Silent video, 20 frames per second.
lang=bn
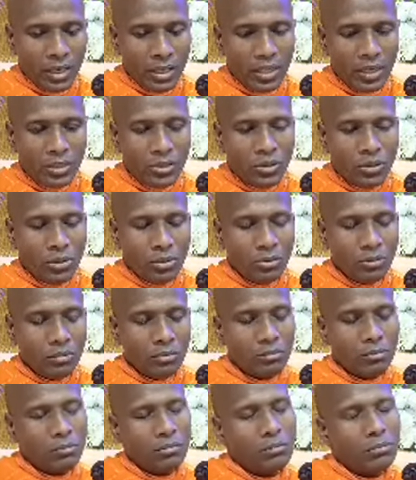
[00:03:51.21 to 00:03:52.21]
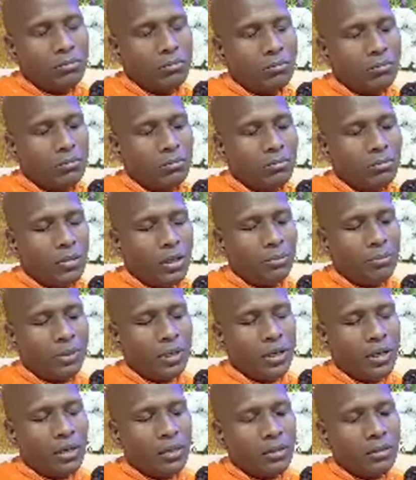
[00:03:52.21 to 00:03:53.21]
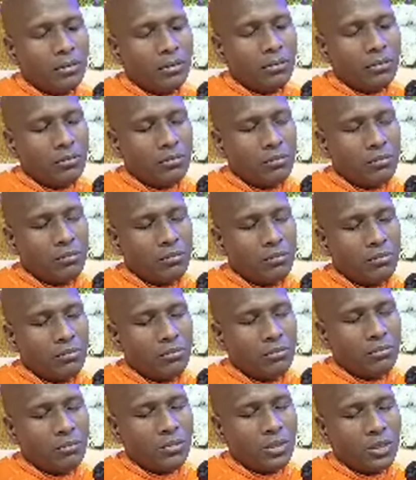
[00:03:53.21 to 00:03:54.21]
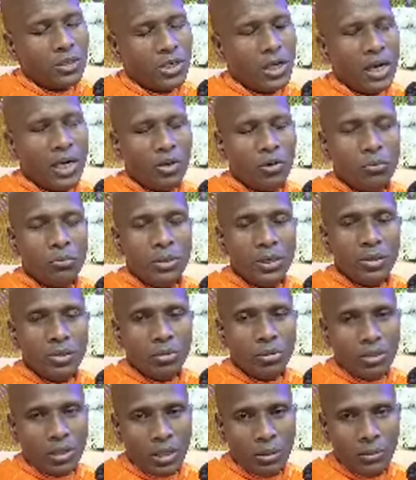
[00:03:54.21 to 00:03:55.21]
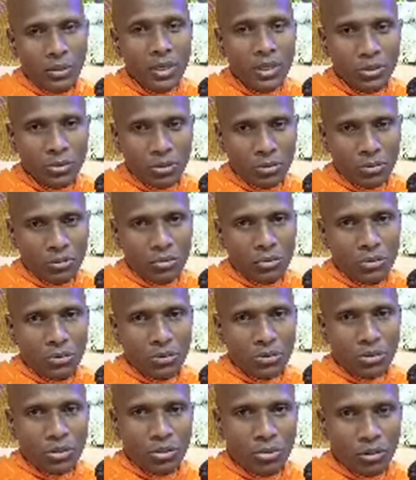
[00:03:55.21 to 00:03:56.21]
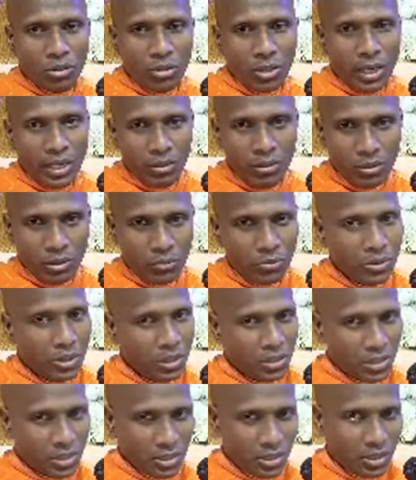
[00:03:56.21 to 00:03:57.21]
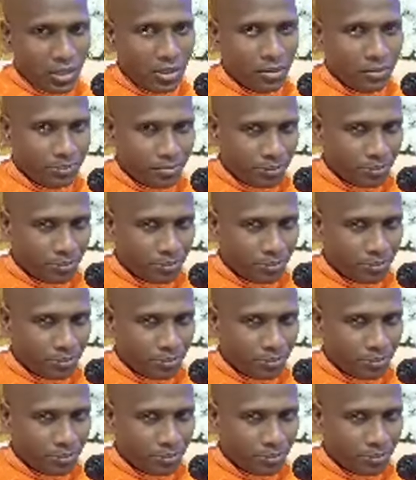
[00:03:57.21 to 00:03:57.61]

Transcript: একজন আপনার সারমেদ নামে একজন সঙ্গনায়ক উনি এসেছিলেন